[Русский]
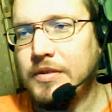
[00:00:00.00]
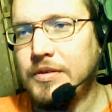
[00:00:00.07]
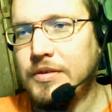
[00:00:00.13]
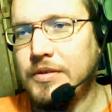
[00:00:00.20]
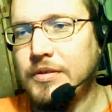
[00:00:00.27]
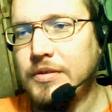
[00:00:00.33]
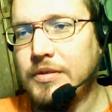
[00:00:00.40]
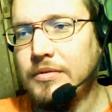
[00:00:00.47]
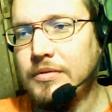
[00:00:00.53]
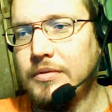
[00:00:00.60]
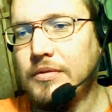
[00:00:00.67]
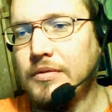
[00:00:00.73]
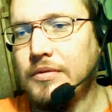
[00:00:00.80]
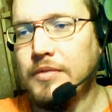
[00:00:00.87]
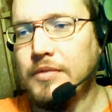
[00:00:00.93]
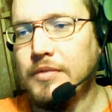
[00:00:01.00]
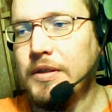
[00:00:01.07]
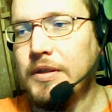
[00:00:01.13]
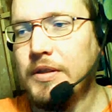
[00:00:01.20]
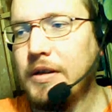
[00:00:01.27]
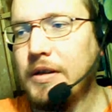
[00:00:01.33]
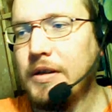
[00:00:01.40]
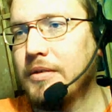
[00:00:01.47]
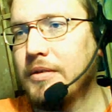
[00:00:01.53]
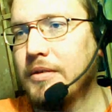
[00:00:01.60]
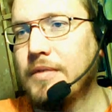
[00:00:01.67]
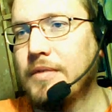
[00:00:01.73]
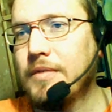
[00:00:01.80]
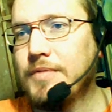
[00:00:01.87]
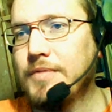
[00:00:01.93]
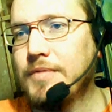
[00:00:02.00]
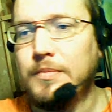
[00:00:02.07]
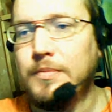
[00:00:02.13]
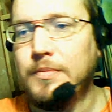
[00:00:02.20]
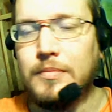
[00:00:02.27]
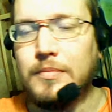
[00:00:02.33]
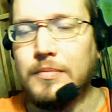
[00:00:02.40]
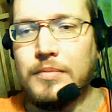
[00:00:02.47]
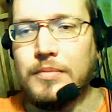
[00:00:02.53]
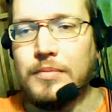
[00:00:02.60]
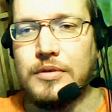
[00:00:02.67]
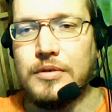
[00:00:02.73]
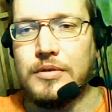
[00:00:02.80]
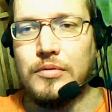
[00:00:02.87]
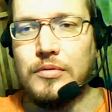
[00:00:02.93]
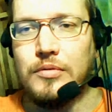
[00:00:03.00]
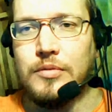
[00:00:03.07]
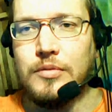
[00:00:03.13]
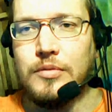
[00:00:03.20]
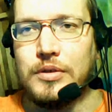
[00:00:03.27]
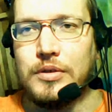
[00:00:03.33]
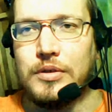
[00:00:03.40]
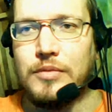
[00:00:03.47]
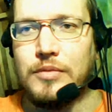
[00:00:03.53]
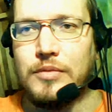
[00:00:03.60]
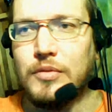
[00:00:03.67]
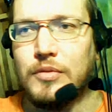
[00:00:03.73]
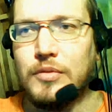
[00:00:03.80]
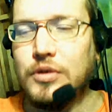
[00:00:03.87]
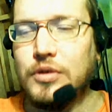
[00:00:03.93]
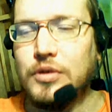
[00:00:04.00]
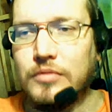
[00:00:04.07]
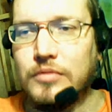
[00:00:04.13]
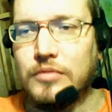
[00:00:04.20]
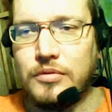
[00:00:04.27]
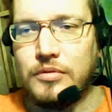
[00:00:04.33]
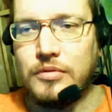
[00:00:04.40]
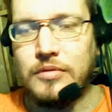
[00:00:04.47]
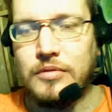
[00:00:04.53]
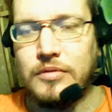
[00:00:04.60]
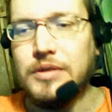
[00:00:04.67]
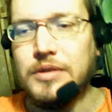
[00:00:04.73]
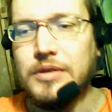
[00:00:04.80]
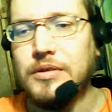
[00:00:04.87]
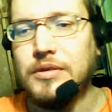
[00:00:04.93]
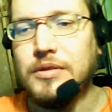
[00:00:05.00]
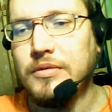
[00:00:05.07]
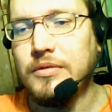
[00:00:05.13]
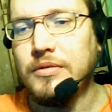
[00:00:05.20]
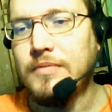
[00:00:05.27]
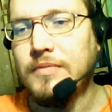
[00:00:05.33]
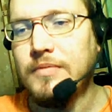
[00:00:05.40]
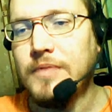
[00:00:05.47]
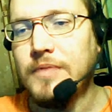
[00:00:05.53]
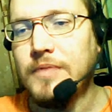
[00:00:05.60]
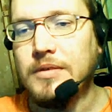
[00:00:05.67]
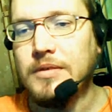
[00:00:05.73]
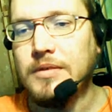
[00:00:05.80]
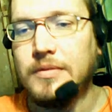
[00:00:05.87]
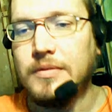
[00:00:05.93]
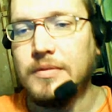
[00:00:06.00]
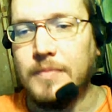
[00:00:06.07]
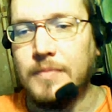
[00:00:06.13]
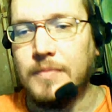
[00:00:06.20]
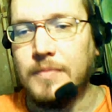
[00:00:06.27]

здесь комментарии ко всем процедурам, их немножко, тут штук 10, 20.